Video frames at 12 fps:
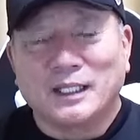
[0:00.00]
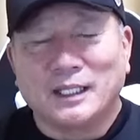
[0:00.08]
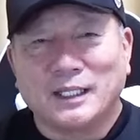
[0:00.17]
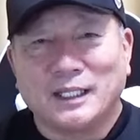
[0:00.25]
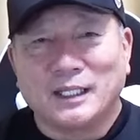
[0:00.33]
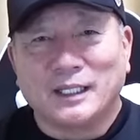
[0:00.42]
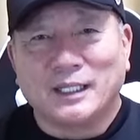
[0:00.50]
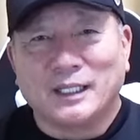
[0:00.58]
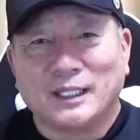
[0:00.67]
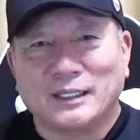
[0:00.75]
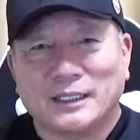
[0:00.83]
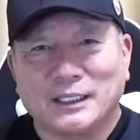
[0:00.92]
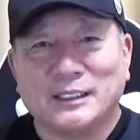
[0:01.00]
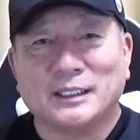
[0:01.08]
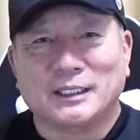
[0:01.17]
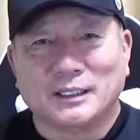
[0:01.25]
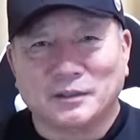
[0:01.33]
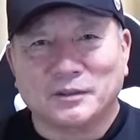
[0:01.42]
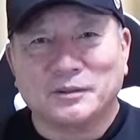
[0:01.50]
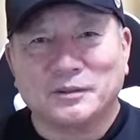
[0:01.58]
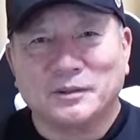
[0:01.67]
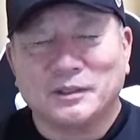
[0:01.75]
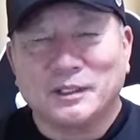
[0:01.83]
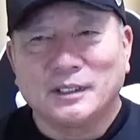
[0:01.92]
えー、効いてたという、
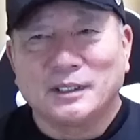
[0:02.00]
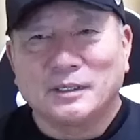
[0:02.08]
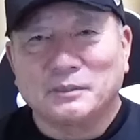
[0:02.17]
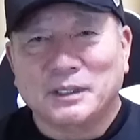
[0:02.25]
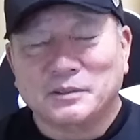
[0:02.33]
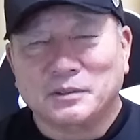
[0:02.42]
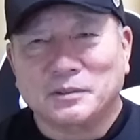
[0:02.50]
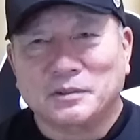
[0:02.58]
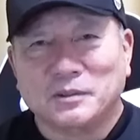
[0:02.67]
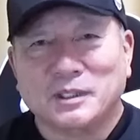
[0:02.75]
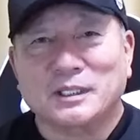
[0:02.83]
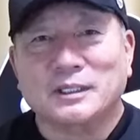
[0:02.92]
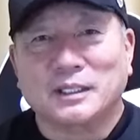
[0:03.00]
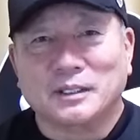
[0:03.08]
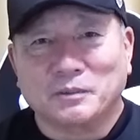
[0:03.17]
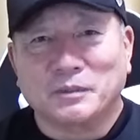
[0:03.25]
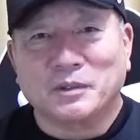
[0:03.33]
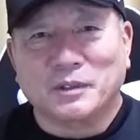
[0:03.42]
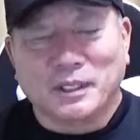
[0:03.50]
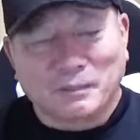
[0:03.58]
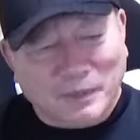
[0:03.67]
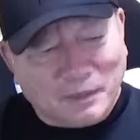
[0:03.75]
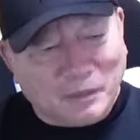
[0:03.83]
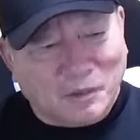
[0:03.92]
うん、まあ、そういうことなんだけどもやっ
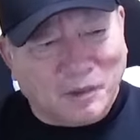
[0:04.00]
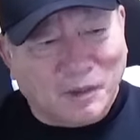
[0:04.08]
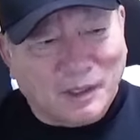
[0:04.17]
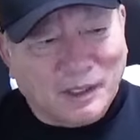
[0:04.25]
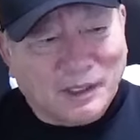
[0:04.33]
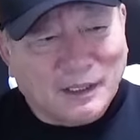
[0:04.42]
ぱこう